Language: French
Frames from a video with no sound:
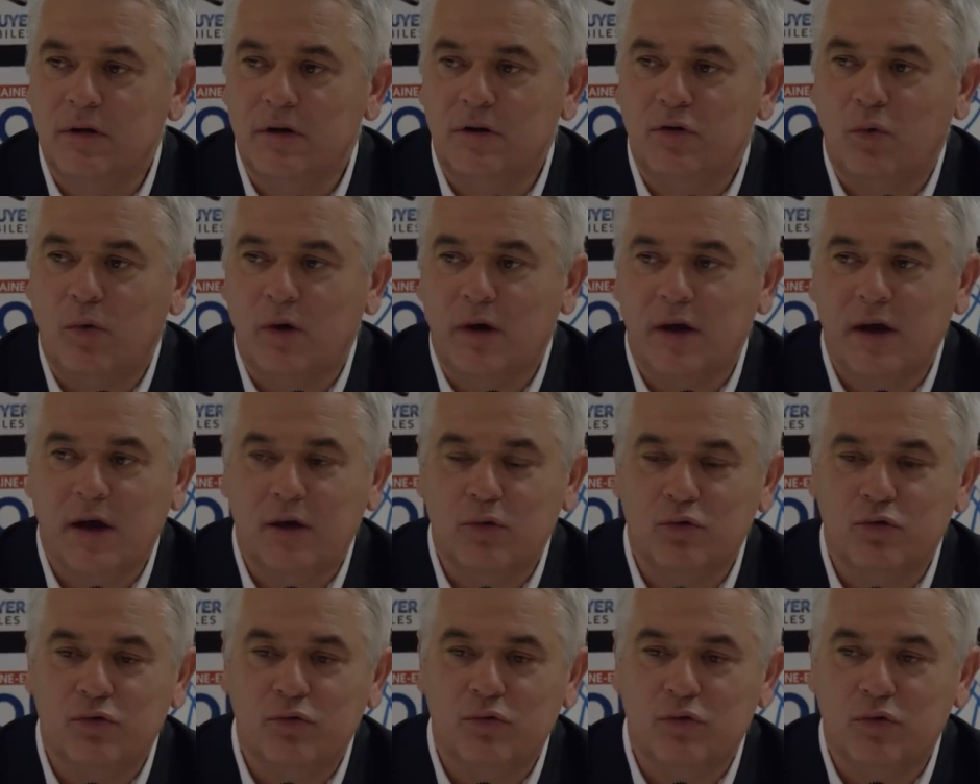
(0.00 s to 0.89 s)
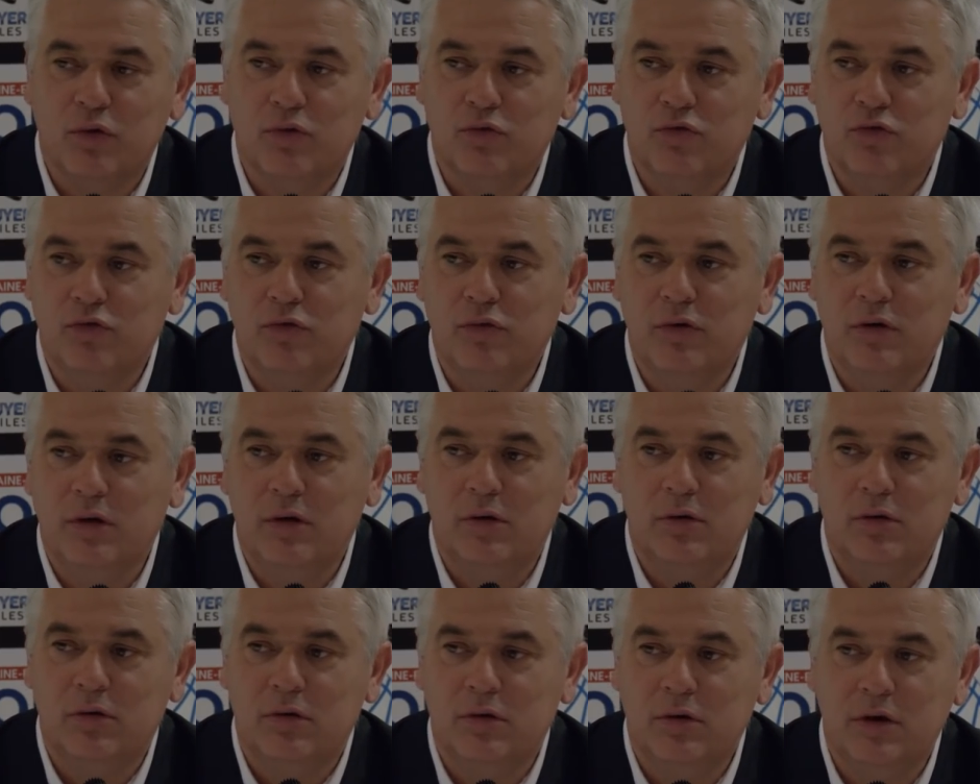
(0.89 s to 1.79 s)
le trois quarts de son temps de jeu,
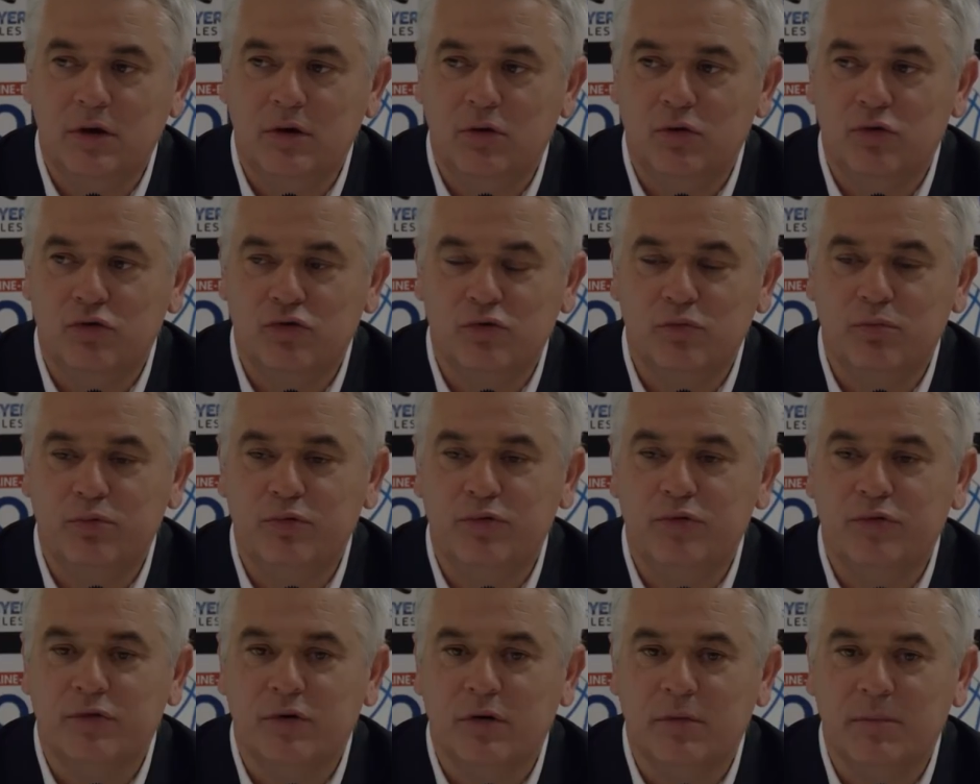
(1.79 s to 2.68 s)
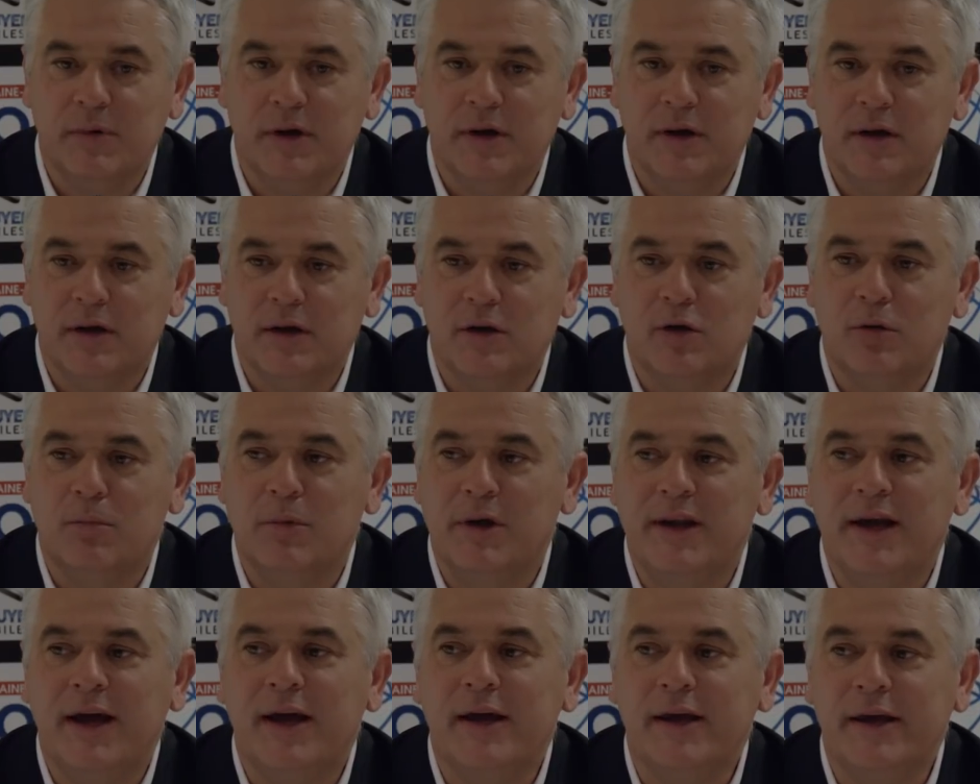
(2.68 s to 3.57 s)
il le, joue plus comme un, comme
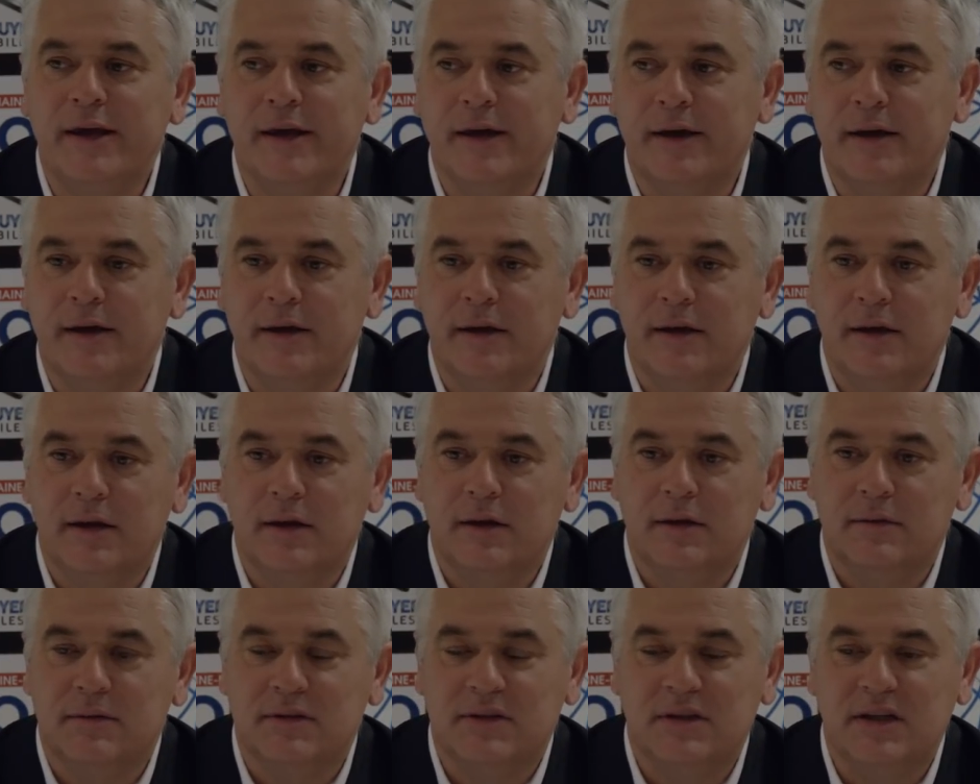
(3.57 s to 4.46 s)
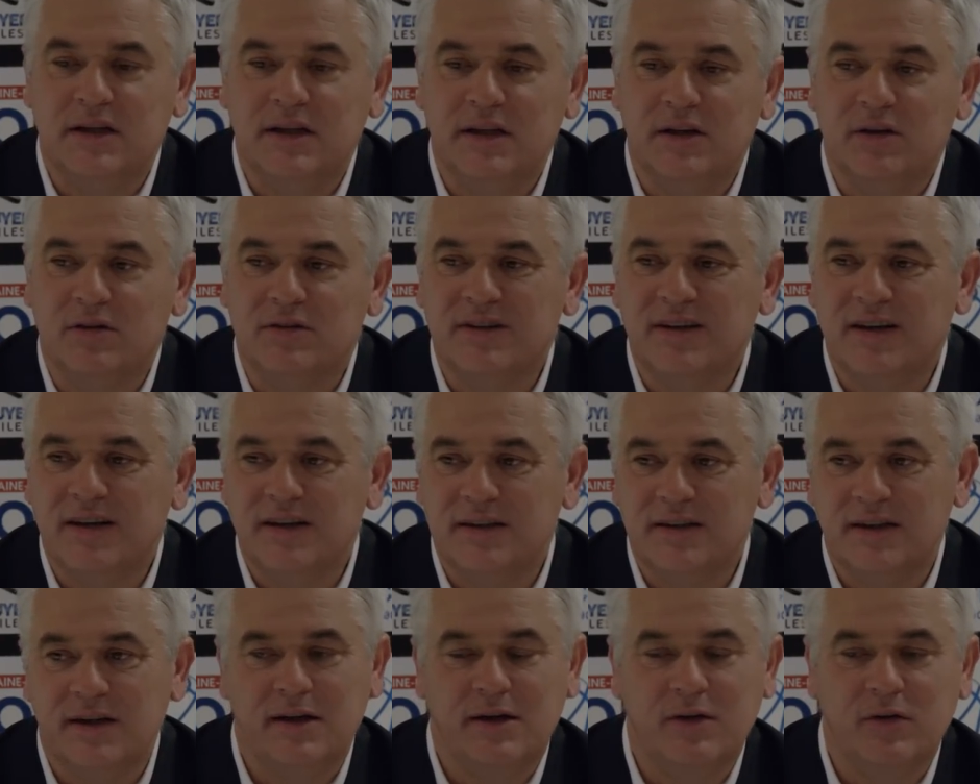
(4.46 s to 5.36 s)
un arrière. Parce qu'il est en
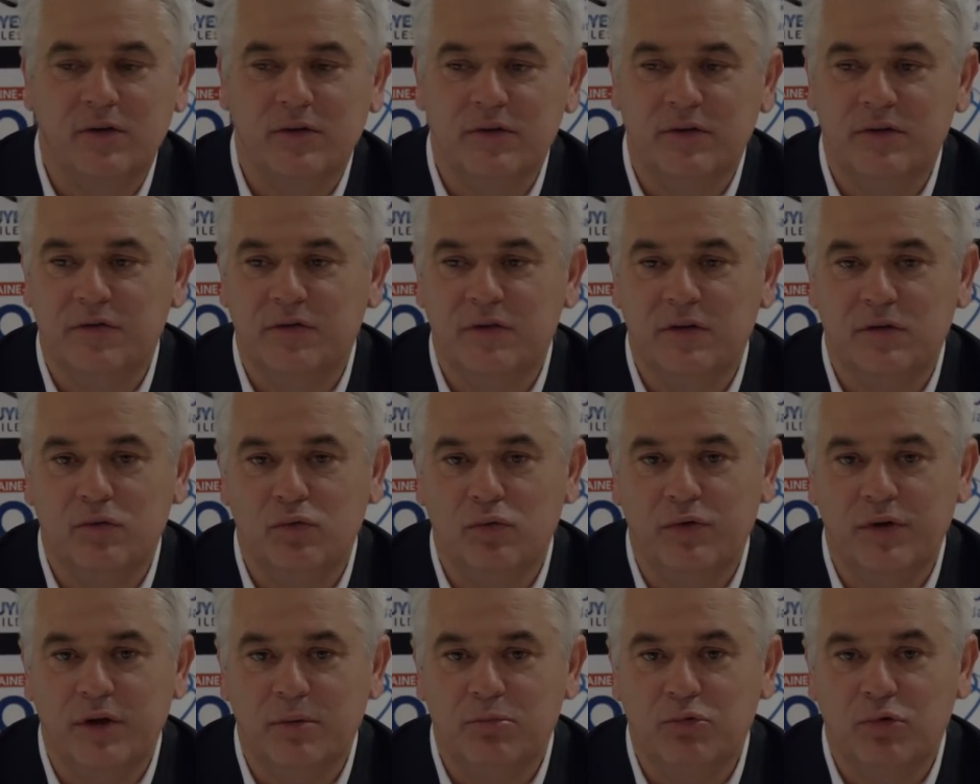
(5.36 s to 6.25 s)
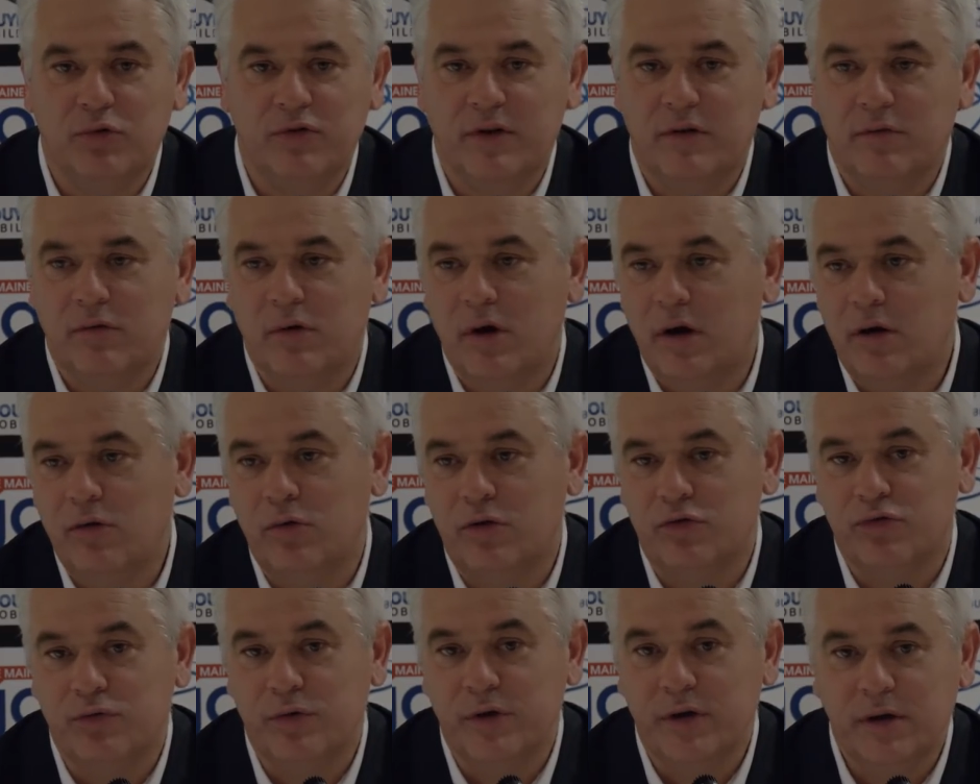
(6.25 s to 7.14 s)
très très grande difficulté pour savoir
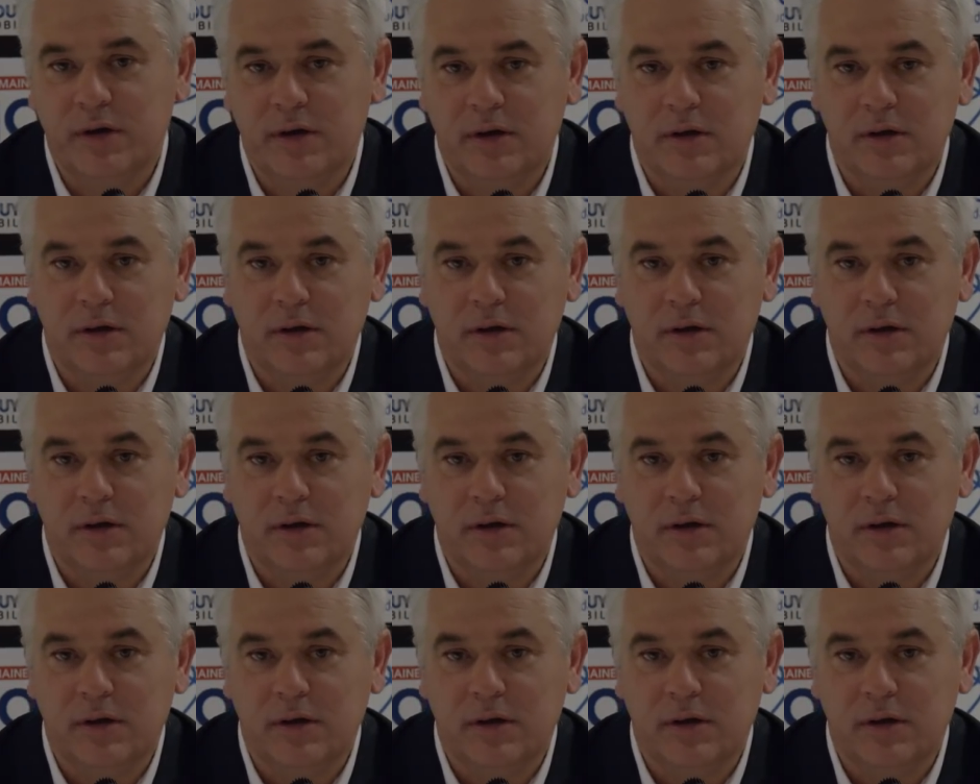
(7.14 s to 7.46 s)
quoi jouer.